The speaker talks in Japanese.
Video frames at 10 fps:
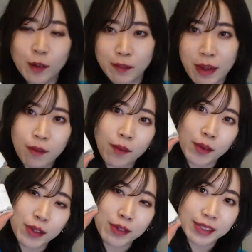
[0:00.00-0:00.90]
本目を
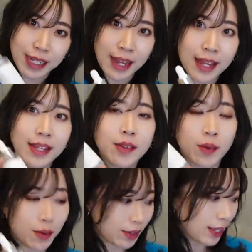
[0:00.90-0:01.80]
購入したと
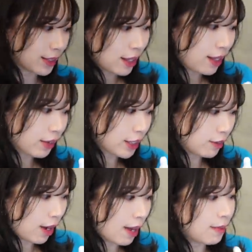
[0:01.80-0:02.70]
ころですでね
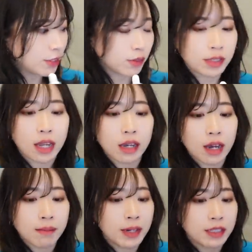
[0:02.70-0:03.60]
私は Amazon で
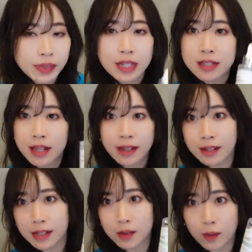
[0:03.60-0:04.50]
買いました2000
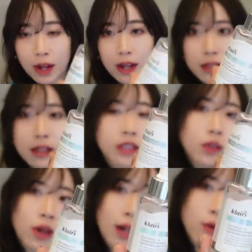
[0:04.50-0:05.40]
円とかなんで
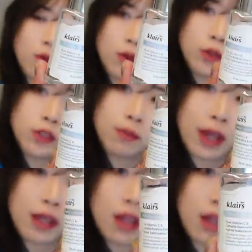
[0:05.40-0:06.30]
すよ韓国
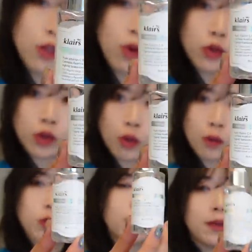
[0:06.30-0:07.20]
コスメですごくお
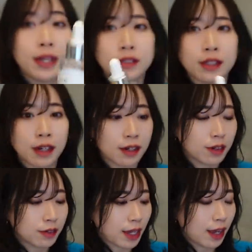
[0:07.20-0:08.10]
求めやすい価
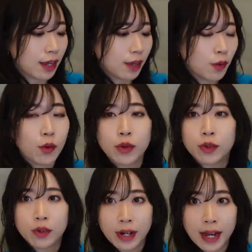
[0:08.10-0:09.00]
格で購
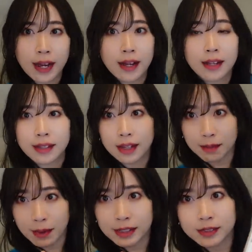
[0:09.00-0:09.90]
入ができま